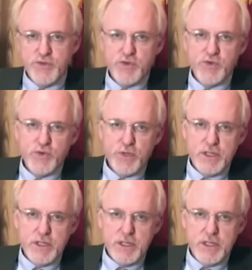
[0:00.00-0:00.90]

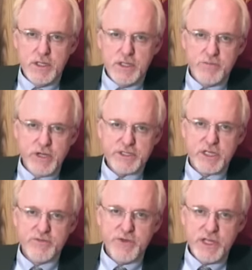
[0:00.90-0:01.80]
сформировавших Россию
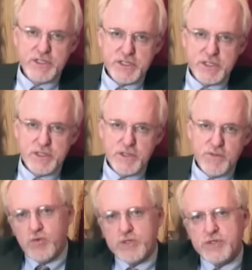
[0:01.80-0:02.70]
такой,
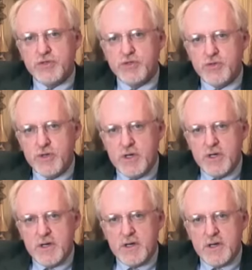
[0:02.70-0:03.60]
какая она
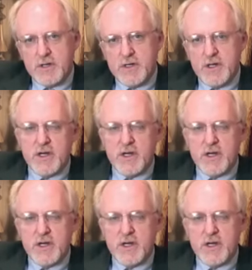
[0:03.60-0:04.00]
сегодня есть.